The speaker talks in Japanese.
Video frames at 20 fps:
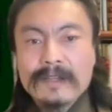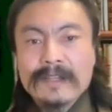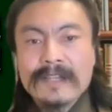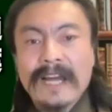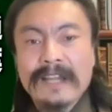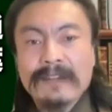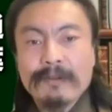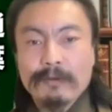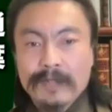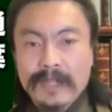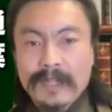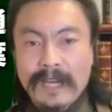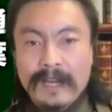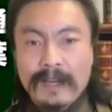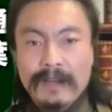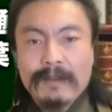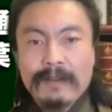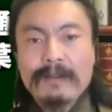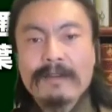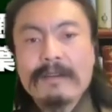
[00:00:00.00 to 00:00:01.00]
なので、
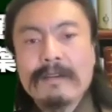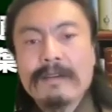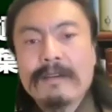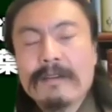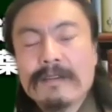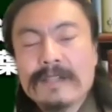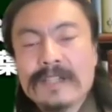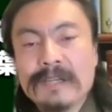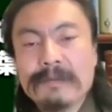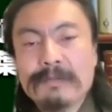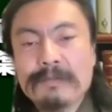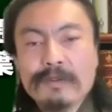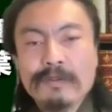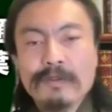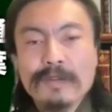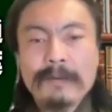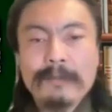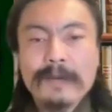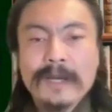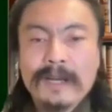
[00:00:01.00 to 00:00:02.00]
自分
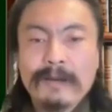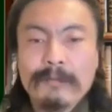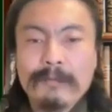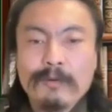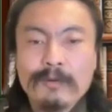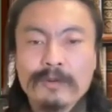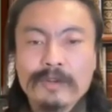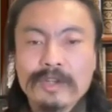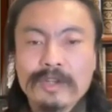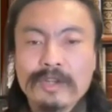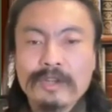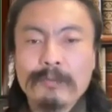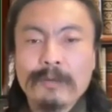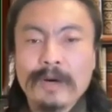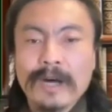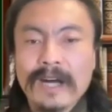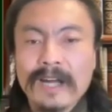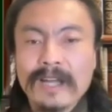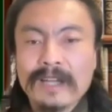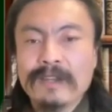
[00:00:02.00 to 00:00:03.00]
の名前が最
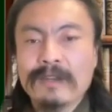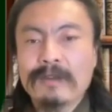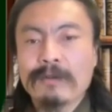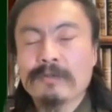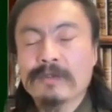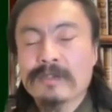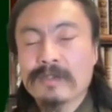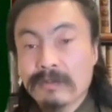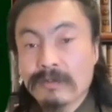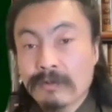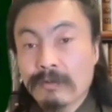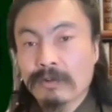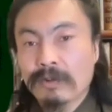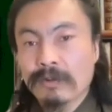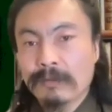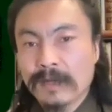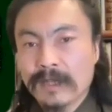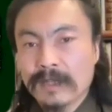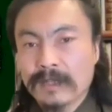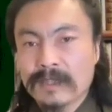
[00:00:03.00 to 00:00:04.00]
も反応する言
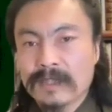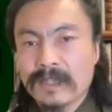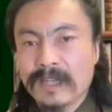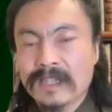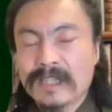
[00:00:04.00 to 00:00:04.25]
葉なんです。